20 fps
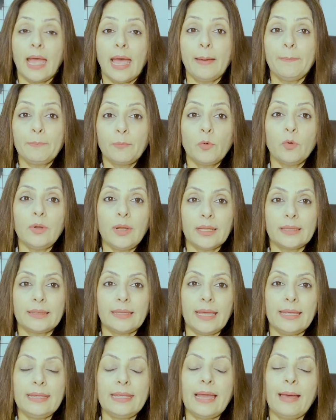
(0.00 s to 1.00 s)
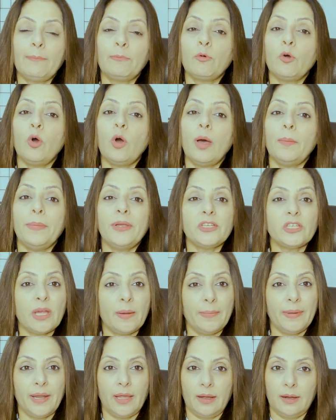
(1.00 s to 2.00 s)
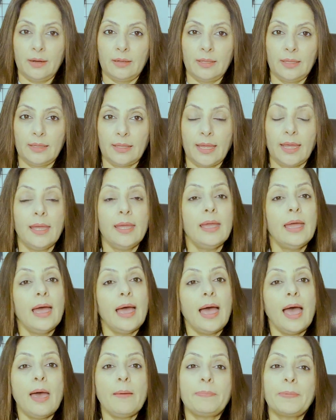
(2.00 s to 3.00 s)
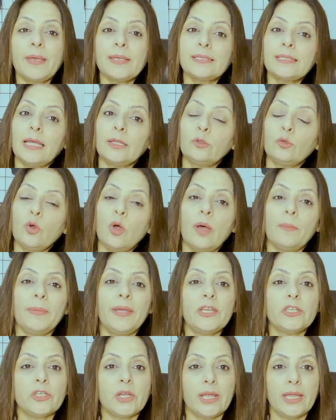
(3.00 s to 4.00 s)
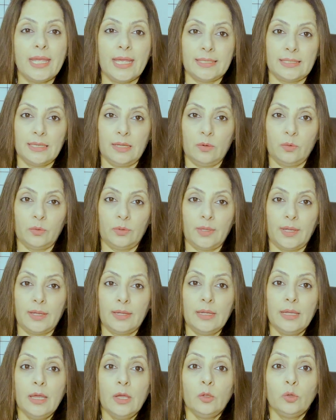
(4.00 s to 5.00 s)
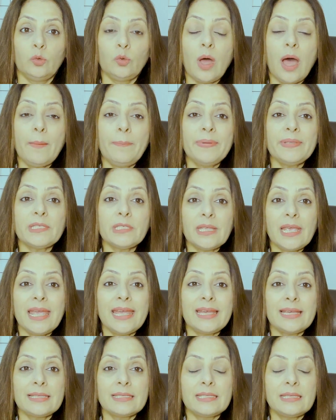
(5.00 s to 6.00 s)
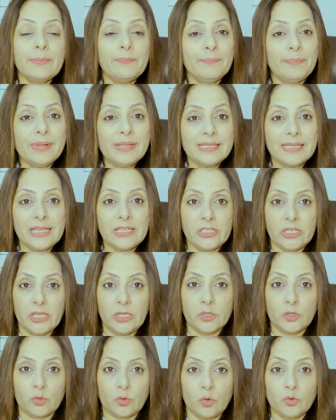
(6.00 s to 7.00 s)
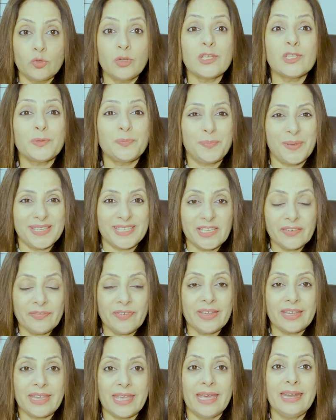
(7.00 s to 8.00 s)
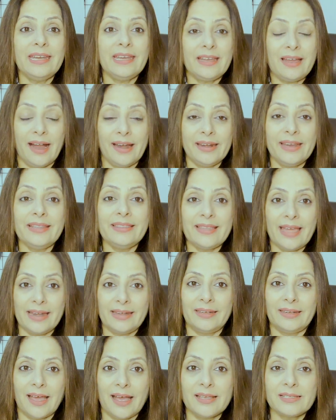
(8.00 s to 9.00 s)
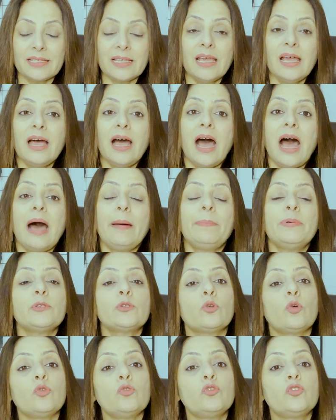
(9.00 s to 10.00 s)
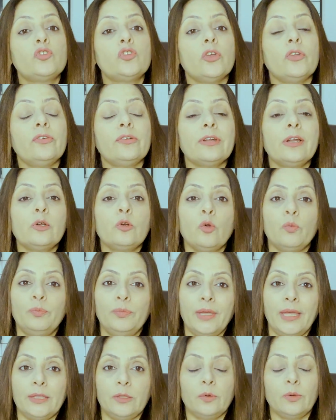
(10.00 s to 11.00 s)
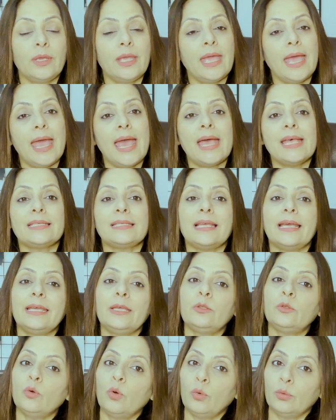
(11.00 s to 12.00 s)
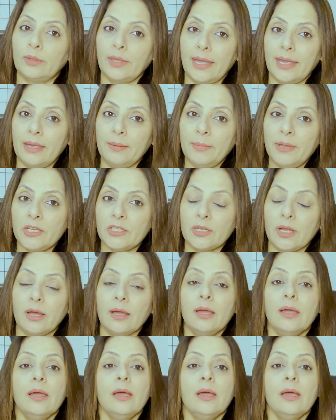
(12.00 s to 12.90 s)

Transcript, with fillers: आपको लगता है कि आपको हमेशा मना कर देता है आपके साथ तो हमेशा ही ऐसा होता है तो आप इस एक सिंपल सी चीज को जो स्पेसिफिक है रिगार्डिंग दैट टास्क आप इसको जनरल रूप दे हो कि ऐसा ही तो होता है हमेशा